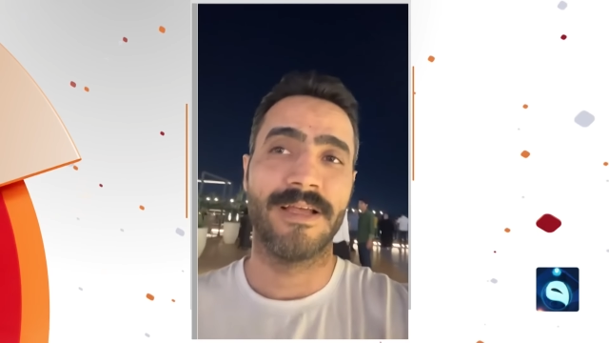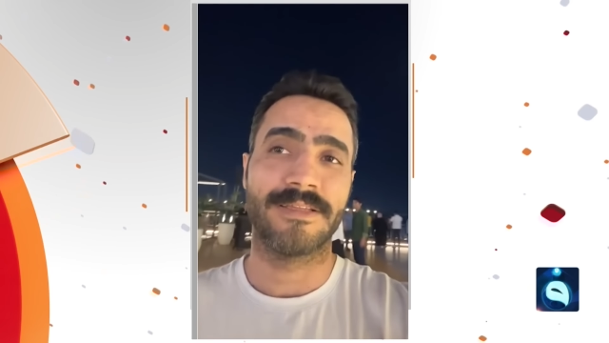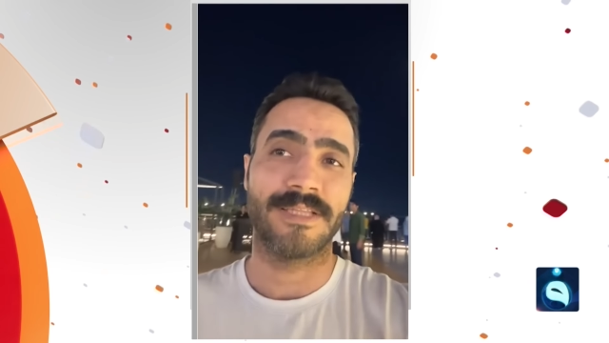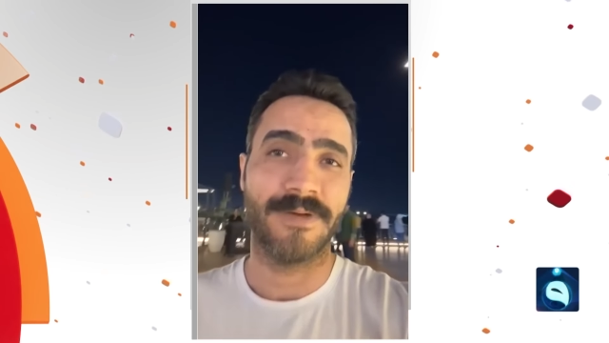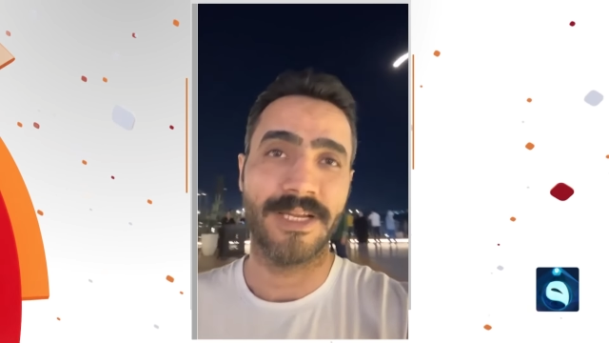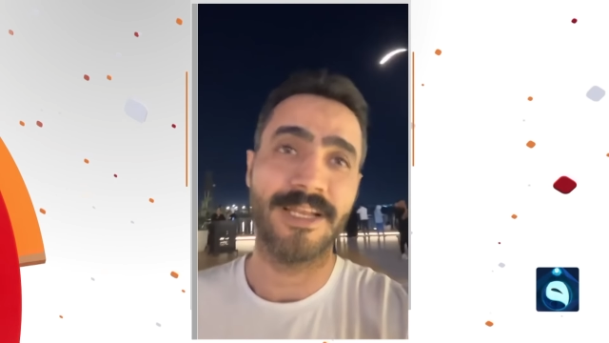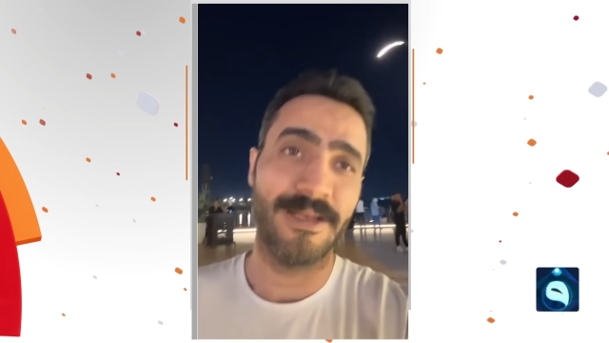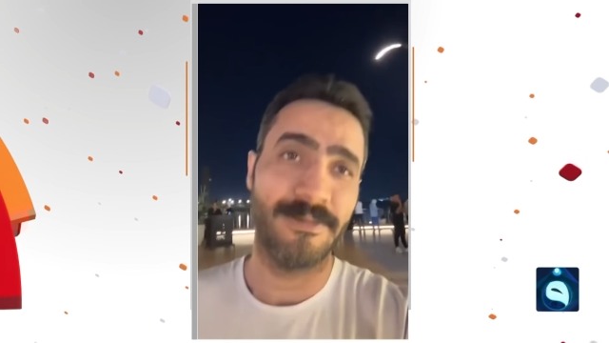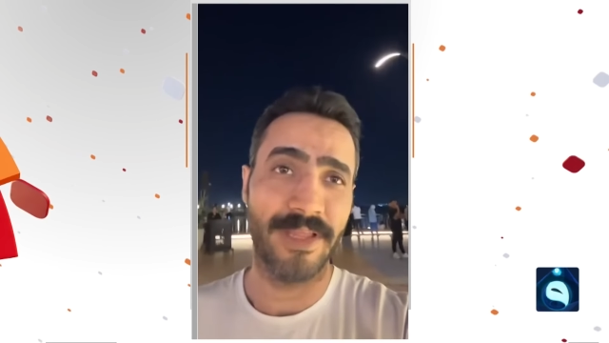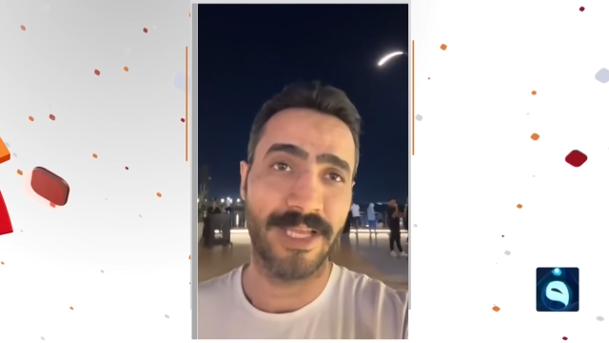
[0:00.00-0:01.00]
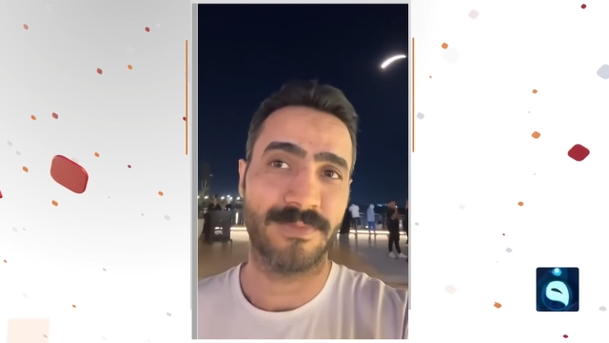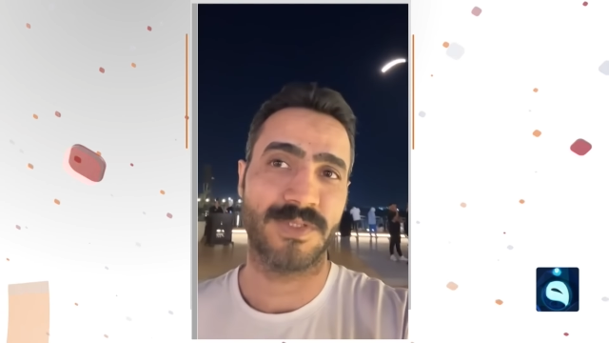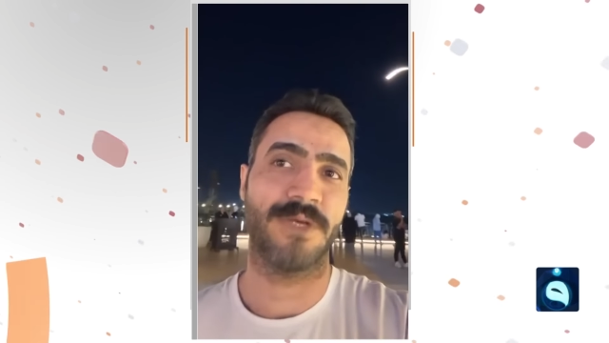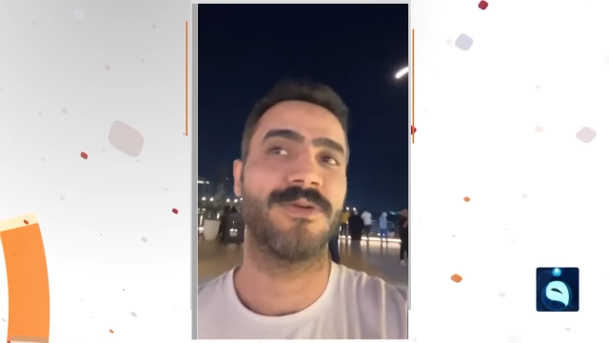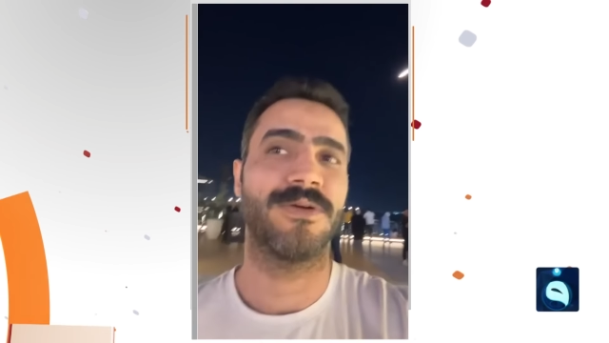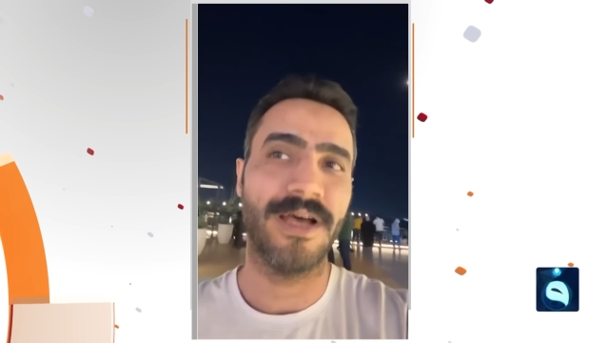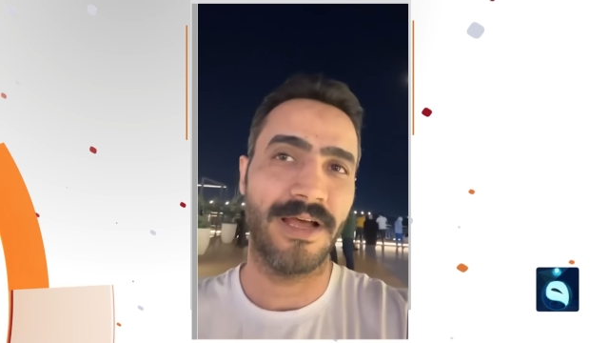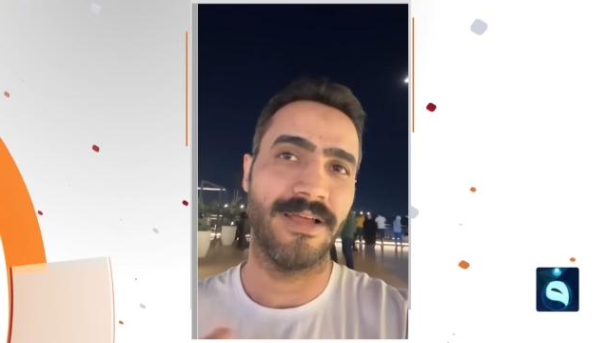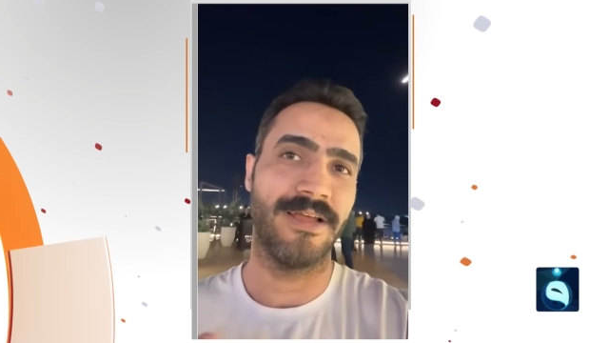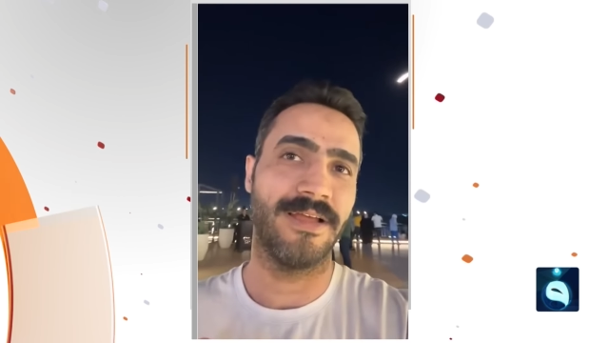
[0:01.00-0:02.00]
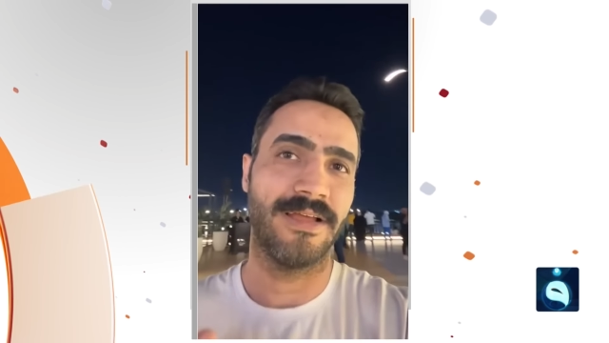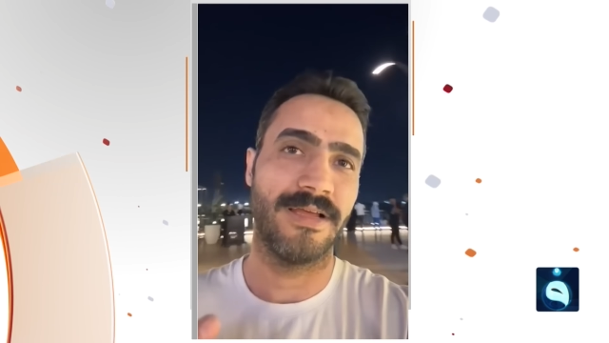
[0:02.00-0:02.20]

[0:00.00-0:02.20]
طبعا انا البنيه مصور وياها